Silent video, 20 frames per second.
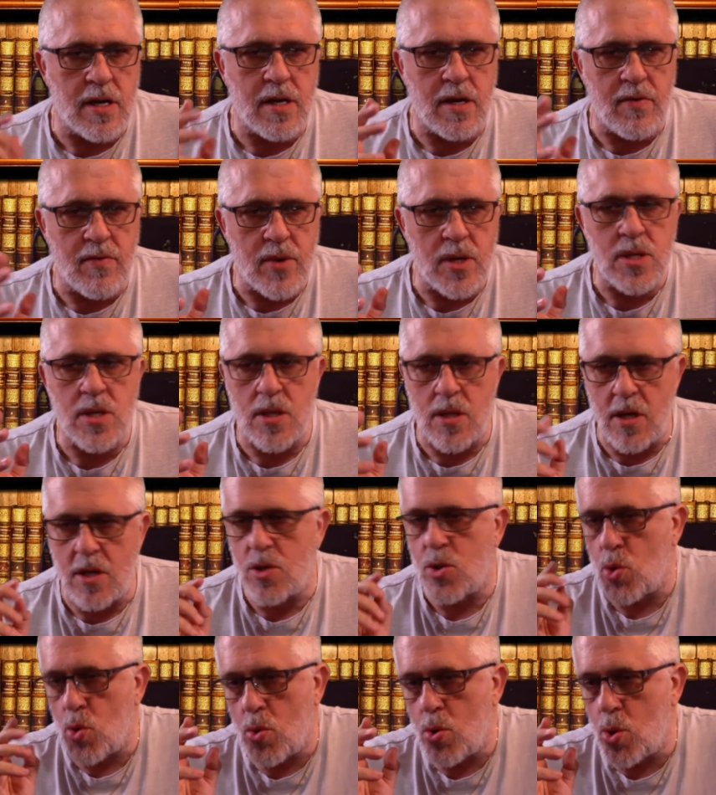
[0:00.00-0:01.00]
che invece
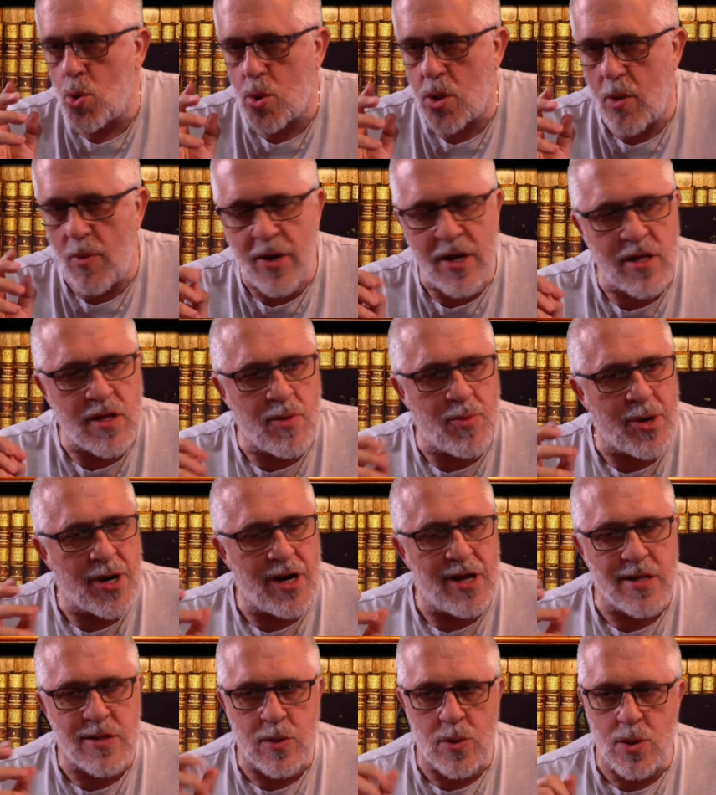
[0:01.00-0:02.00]
adesso giustamente
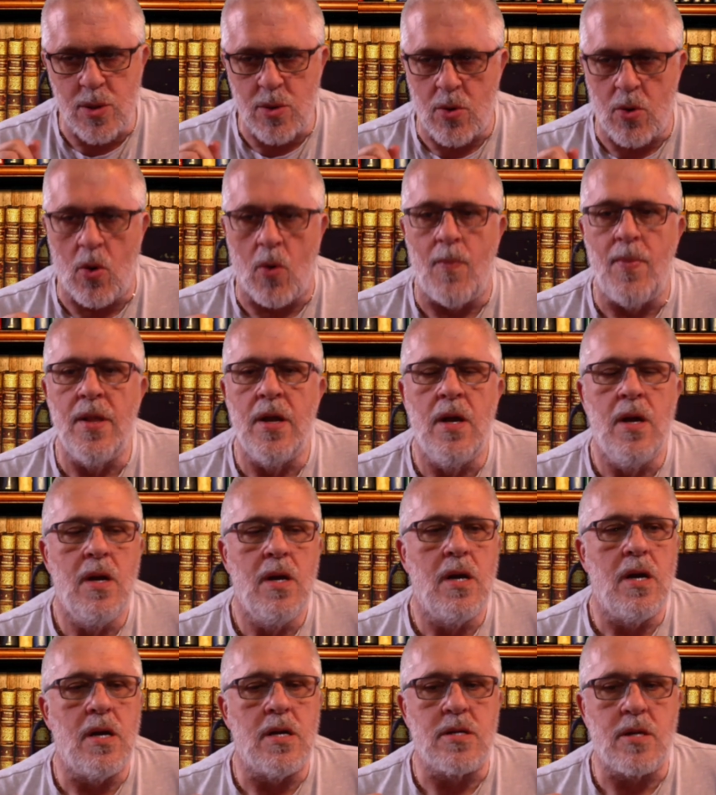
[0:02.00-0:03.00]
peraltro sono
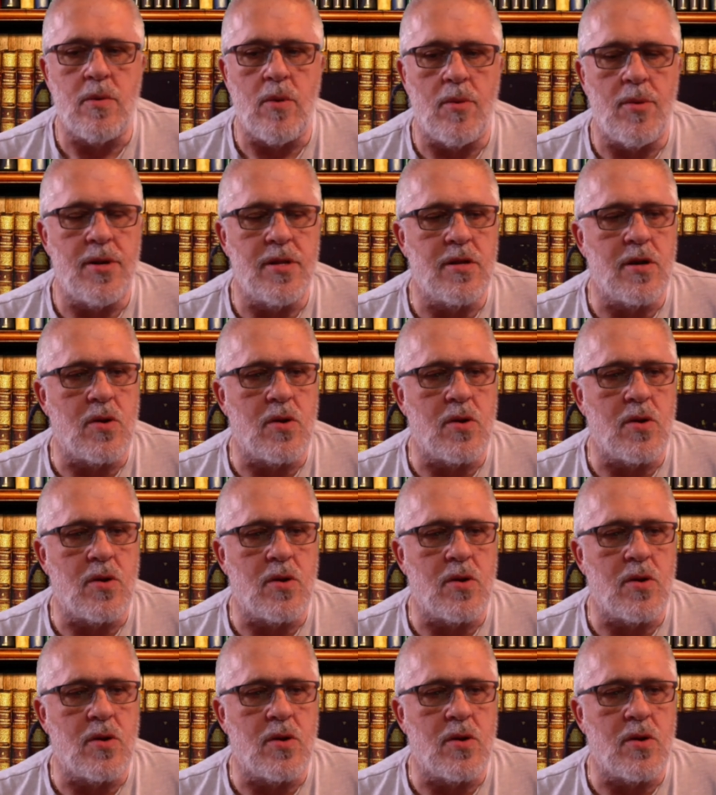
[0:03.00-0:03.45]
estremamente